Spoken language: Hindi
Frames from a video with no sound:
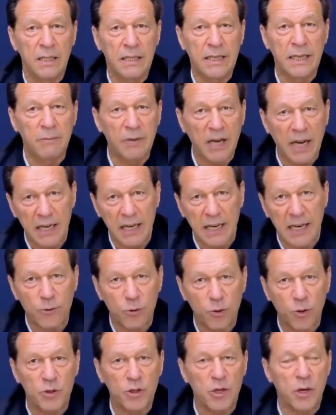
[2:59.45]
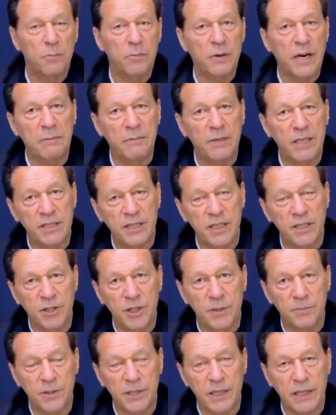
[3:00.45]
कि इमरान खान को हटाओ प्राइम
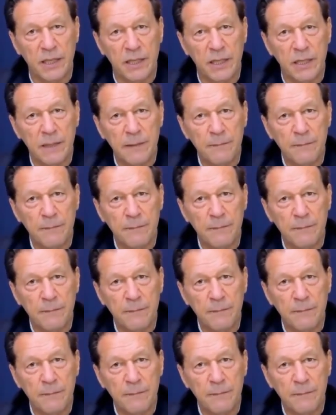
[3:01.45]
मिनिस्टरशिप से